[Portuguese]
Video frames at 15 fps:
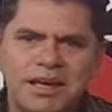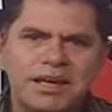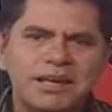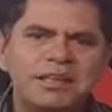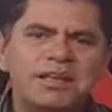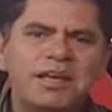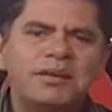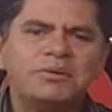
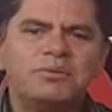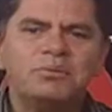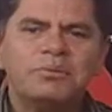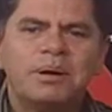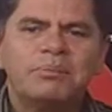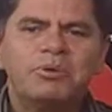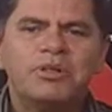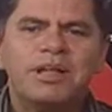
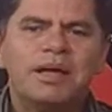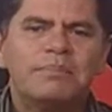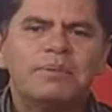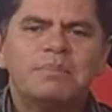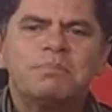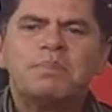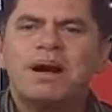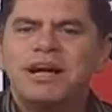Nenhuma mulher
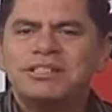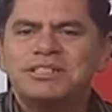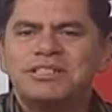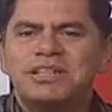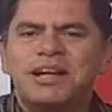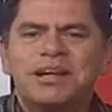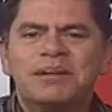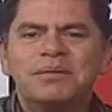me
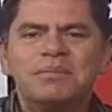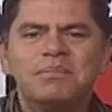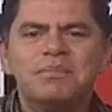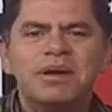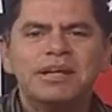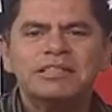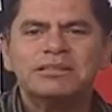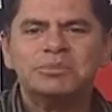basta,
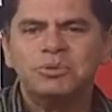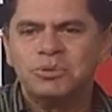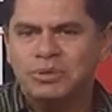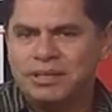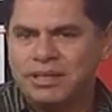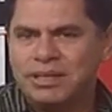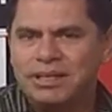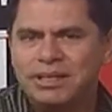
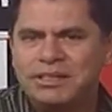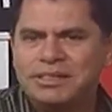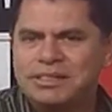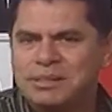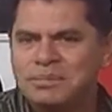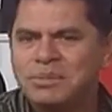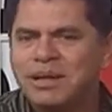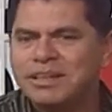mesmo que
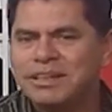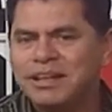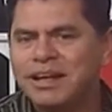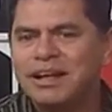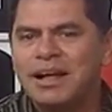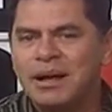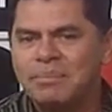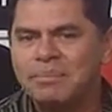se
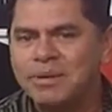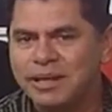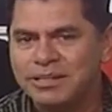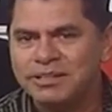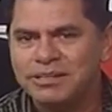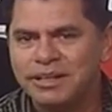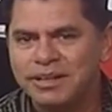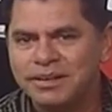meta a
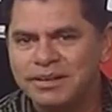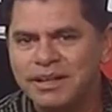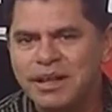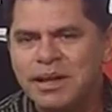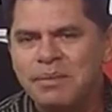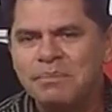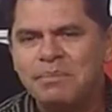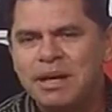besta,
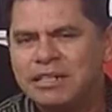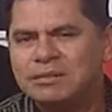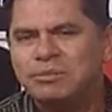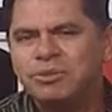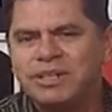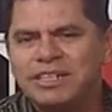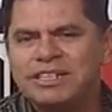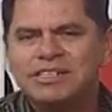
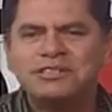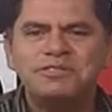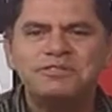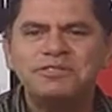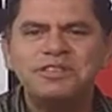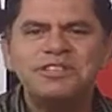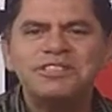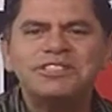mesmo que se
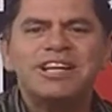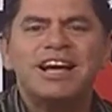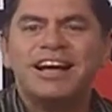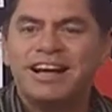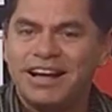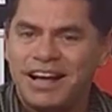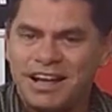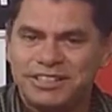finja
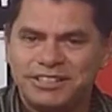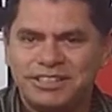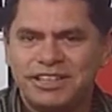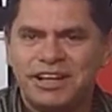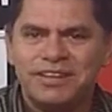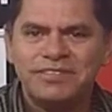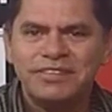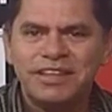
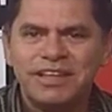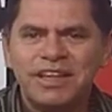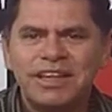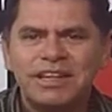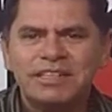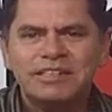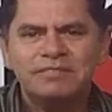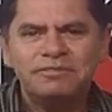casta.
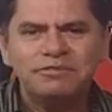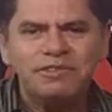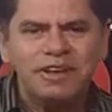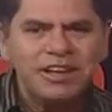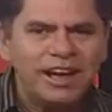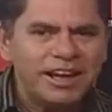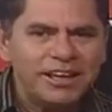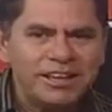
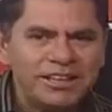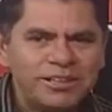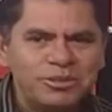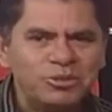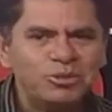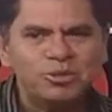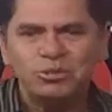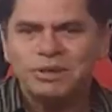Venha
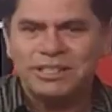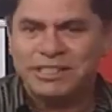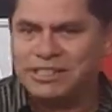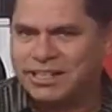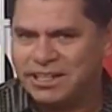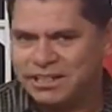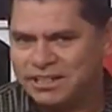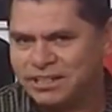rindo numa
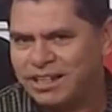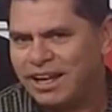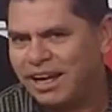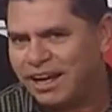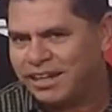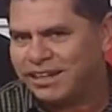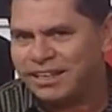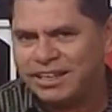cesta,
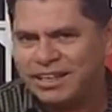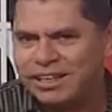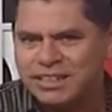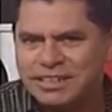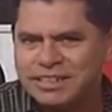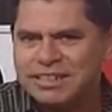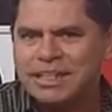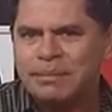Hare
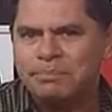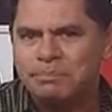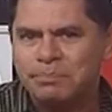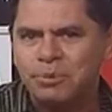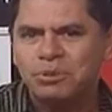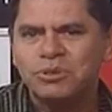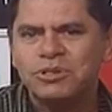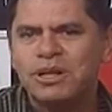Krishna,
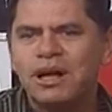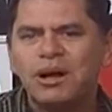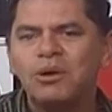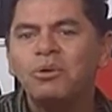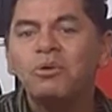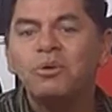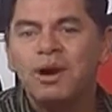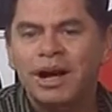puta
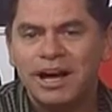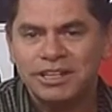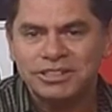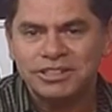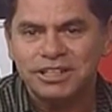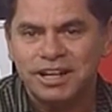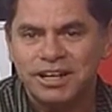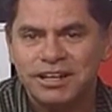ou
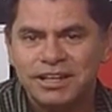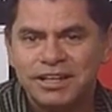rasta.